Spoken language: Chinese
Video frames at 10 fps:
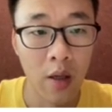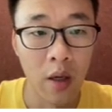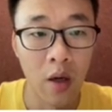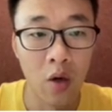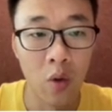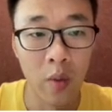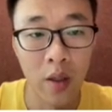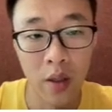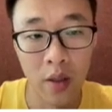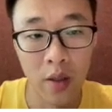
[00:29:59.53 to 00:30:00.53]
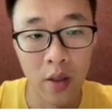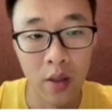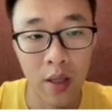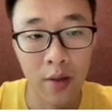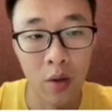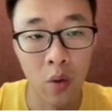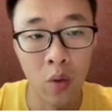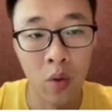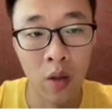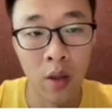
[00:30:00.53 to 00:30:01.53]
然后我们可以其实看到
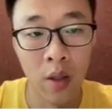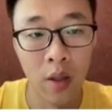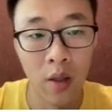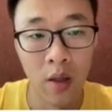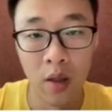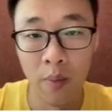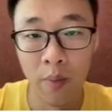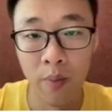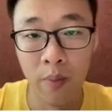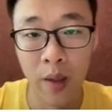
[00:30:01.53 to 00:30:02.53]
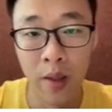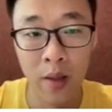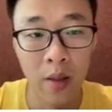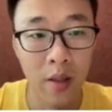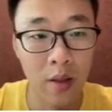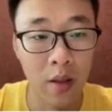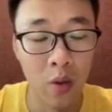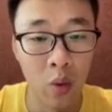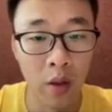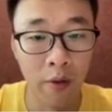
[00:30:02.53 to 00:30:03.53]
通过 BladeDISC
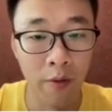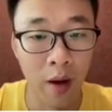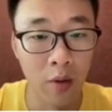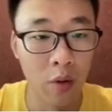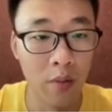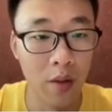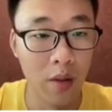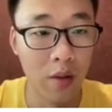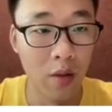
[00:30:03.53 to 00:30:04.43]
对仿存闭键型